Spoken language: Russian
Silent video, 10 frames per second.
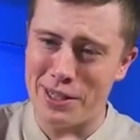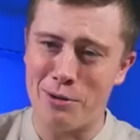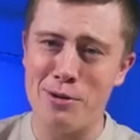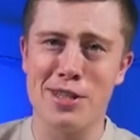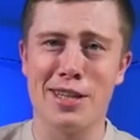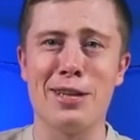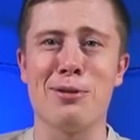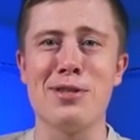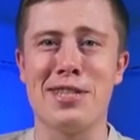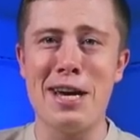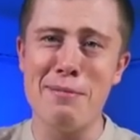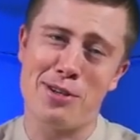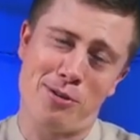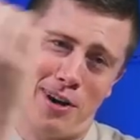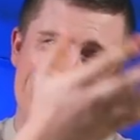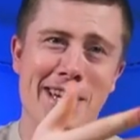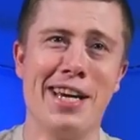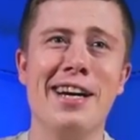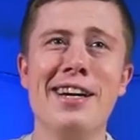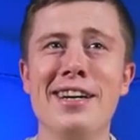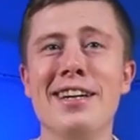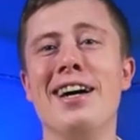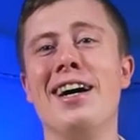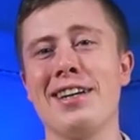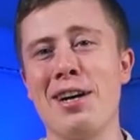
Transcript: какую-нибудь золотую семечку, а не э,